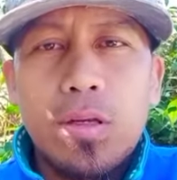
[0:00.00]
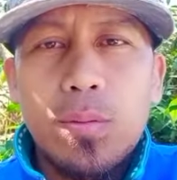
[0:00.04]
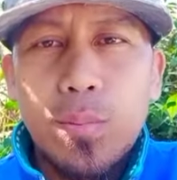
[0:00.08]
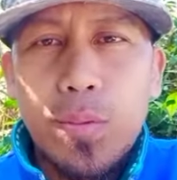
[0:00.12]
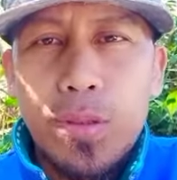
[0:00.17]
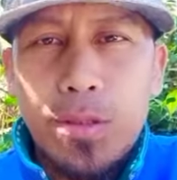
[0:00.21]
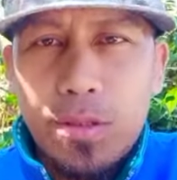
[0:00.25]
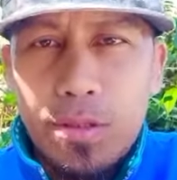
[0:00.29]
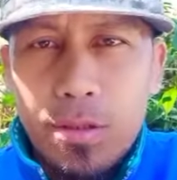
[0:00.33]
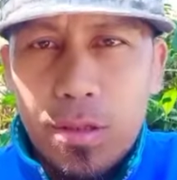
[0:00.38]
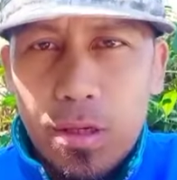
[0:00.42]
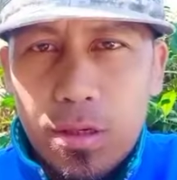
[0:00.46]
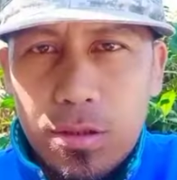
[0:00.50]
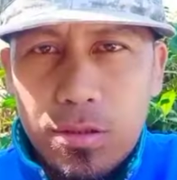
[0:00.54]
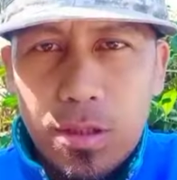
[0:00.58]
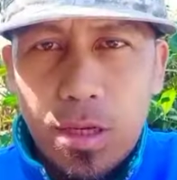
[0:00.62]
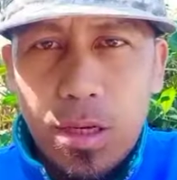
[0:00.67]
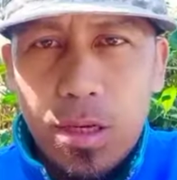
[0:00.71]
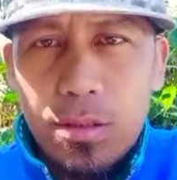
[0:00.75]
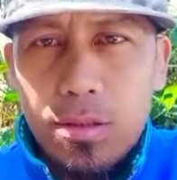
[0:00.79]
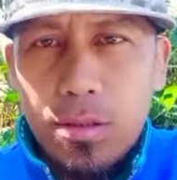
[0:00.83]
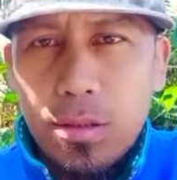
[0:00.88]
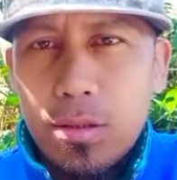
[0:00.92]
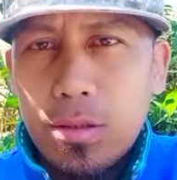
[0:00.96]
pinadala
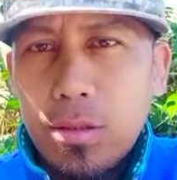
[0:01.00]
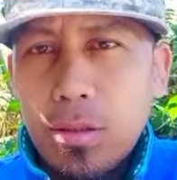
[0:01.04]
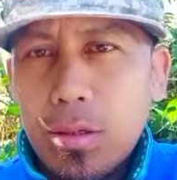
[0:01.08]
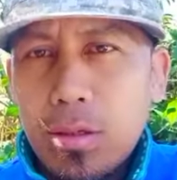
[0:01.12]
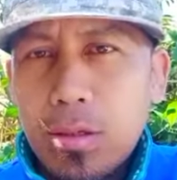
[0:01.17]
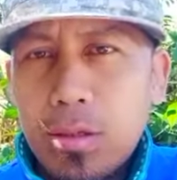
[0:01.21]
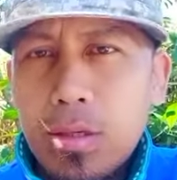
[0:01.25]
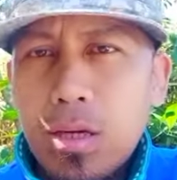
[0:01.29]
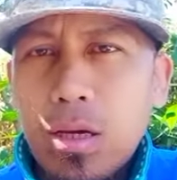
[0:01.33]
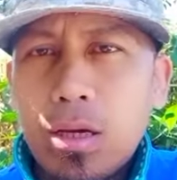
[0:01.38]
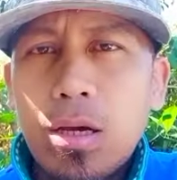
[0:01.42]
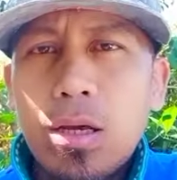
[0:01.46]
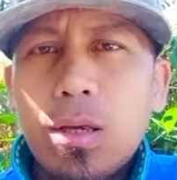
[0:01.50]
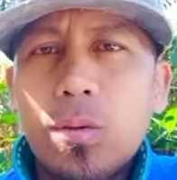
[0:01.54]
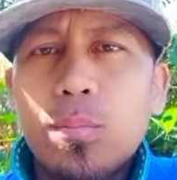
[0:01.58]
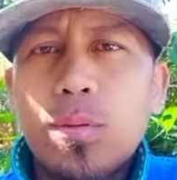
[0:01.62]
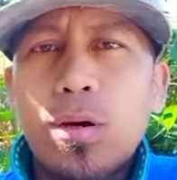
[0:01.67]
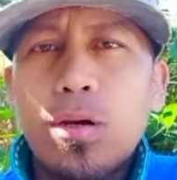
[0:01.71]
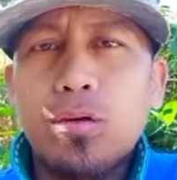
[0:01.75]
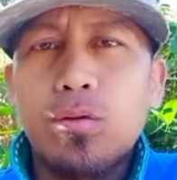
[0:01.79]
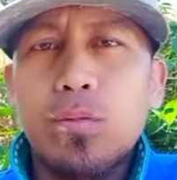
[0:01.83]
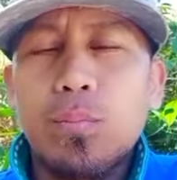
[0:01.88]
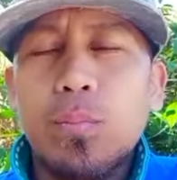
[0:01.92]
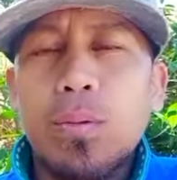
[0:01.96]
sa atin na
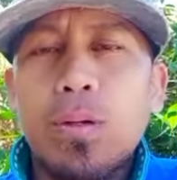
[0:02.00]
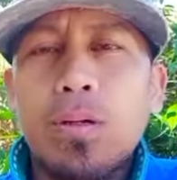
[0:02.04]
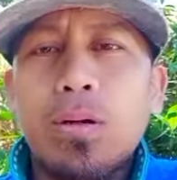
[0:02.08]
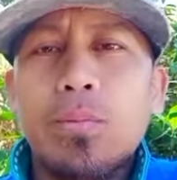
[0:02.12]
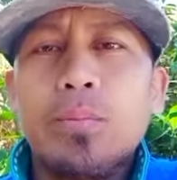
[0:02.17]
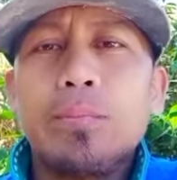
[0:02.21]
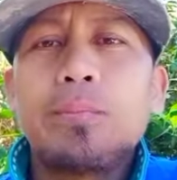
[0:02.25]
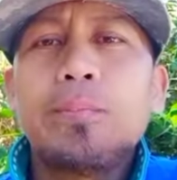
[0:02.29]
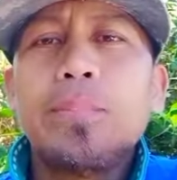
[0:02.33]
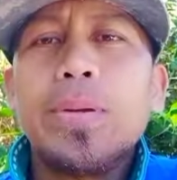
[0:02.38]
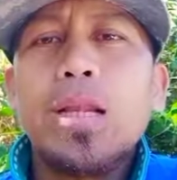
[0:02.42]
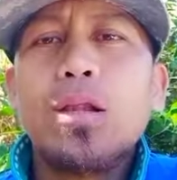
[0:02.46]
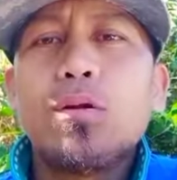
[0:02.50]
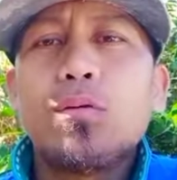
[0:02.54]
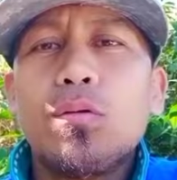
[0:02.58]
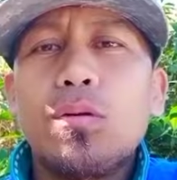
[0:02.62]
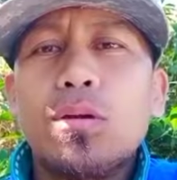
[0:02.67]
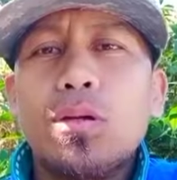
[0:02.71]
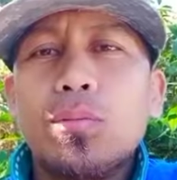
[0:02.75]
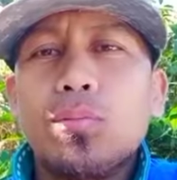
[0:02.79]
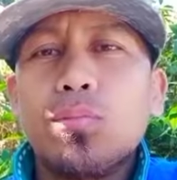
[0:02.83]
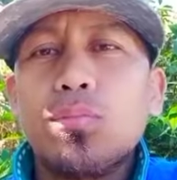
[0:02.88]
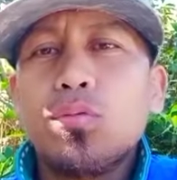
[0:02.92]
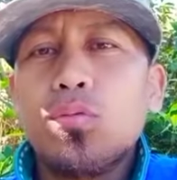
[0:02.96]
kakaiba yung parang bilog
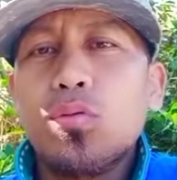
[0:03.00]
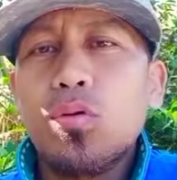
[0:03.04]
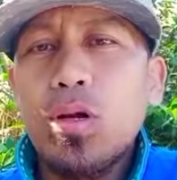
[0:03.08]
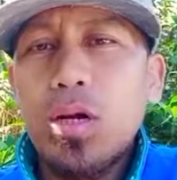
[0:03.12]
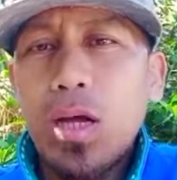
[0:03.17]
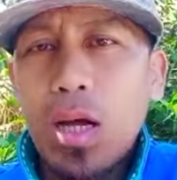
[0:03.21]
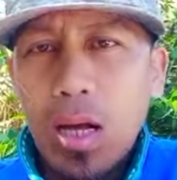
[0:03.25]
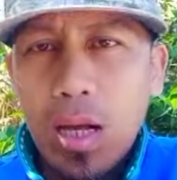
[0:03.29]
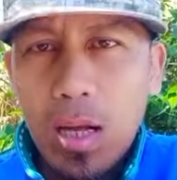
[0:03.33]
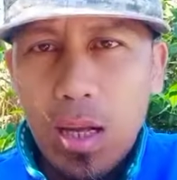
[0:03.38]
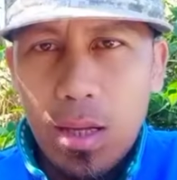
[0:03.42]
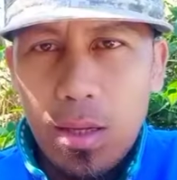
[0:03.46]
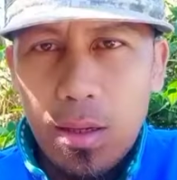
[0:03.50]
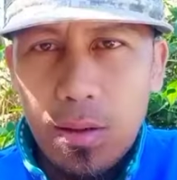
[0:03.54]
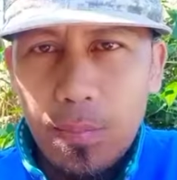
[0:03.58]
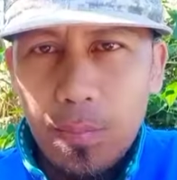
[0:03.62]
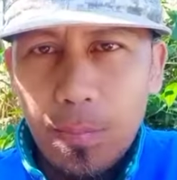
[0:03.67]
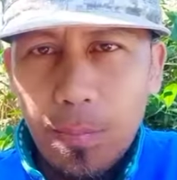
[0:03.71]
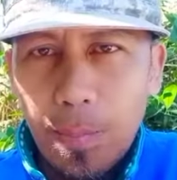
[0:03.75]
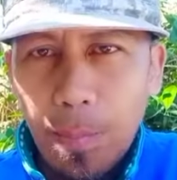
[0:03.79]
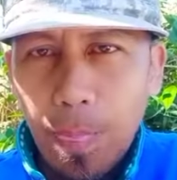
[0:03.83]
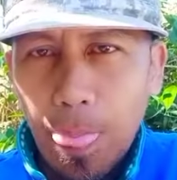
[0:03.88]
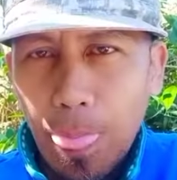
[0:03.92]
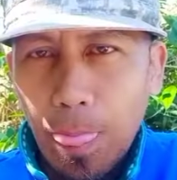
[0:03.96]
na bula.
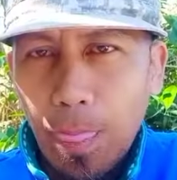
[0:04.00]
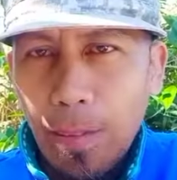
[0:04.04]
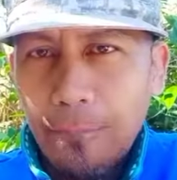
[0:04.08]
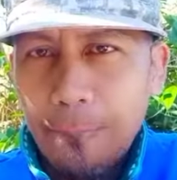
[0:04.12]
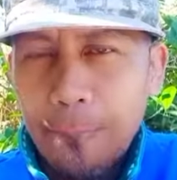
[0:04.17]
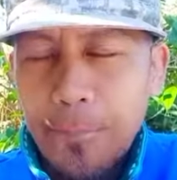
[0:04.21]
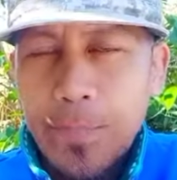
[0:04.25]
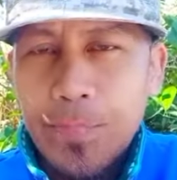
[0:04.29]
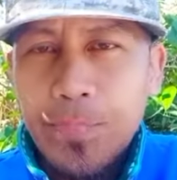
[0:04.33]
No?